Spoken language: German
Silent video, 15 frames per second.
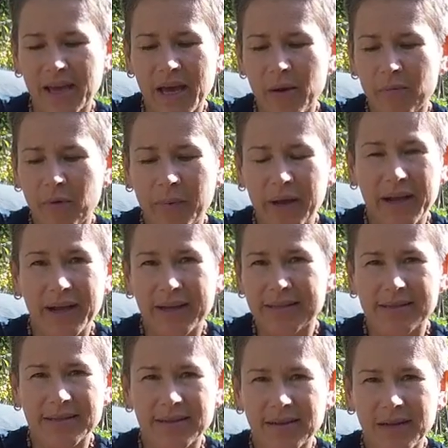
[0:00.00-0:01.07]
Aber man kann
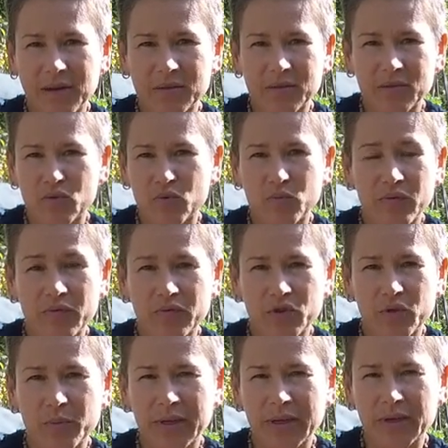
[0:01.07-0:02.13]
es genauso super für
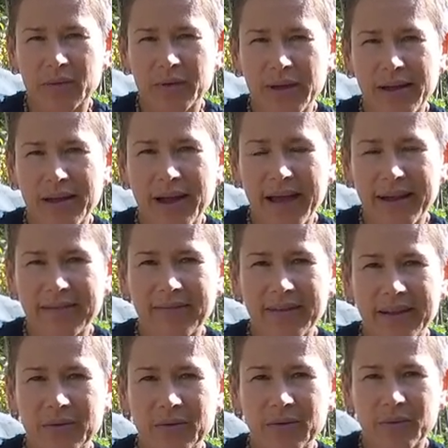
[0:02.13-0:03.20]
spirituelle
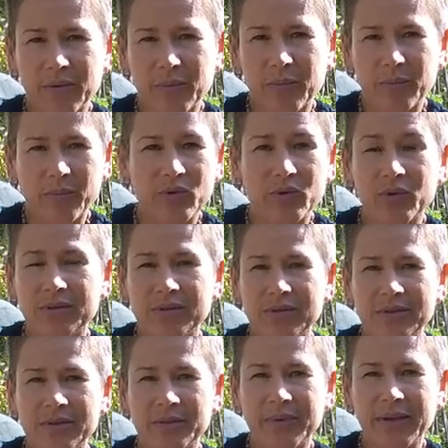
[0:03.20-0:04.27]
Anwendungen
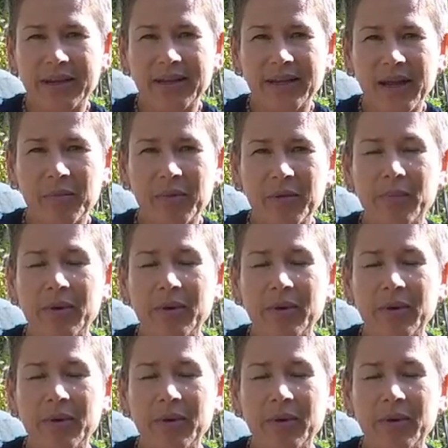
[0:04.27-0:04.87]
benutzen. Es bringt einem in